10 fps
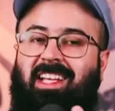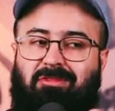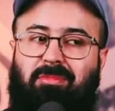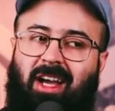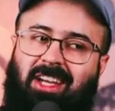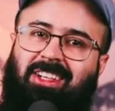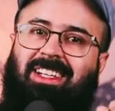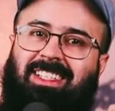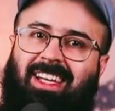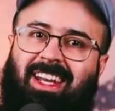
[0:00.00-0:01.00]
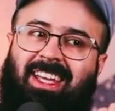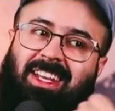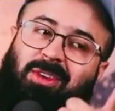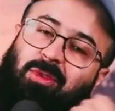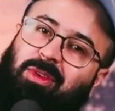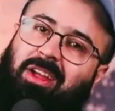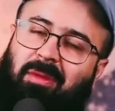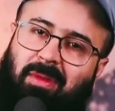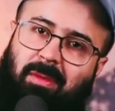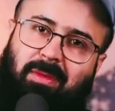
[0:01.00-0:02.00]
इसमें भी आशा का जिक्र है यानी
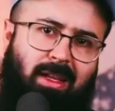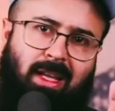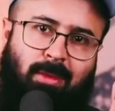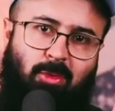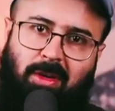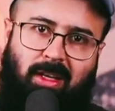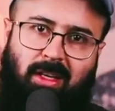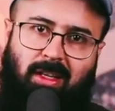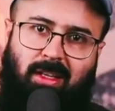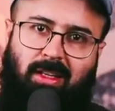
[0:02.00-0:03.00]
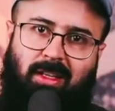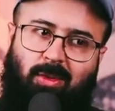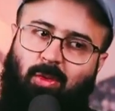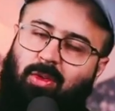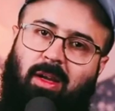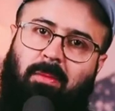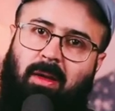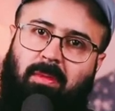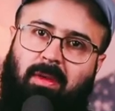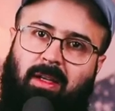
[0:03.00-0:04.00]
उनका बाप यानी क्या अबू बकर उनका बाप